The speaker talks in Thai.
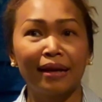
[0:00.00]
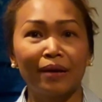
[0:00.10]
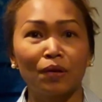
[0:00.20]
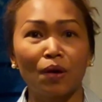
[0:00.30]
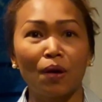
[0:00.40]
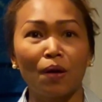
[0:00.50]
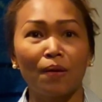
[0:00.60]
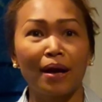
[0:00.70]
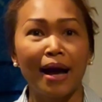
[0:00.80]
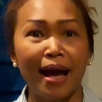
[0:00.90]
แล้วก็
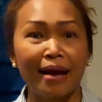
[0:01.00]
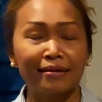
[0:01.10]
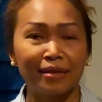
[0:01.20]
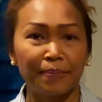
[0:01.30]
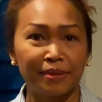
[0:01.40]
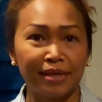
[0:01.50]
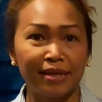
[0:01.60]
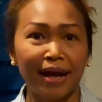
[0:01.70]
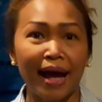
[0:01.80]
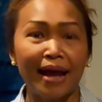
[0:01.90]
ห้างสรรพสิ
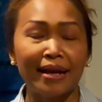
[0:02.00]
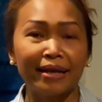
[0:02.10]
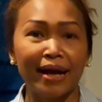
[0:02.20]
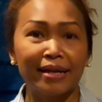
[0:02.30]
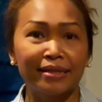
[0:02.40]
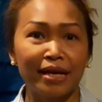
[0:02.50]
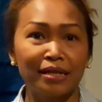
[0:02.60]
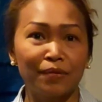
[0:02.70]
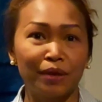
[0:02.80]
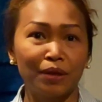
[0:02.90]
นค้าในการใช้
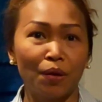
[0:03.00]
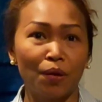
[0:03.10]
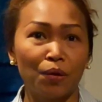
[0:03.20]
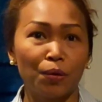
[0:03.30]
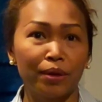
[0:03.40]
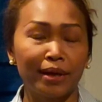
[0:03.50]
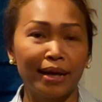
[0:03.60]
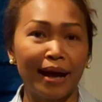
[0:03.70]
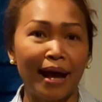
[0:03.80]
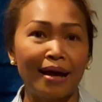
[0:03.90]
ชีวิตของคุณ
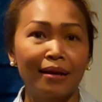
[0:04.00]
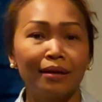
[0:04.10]
นะคะ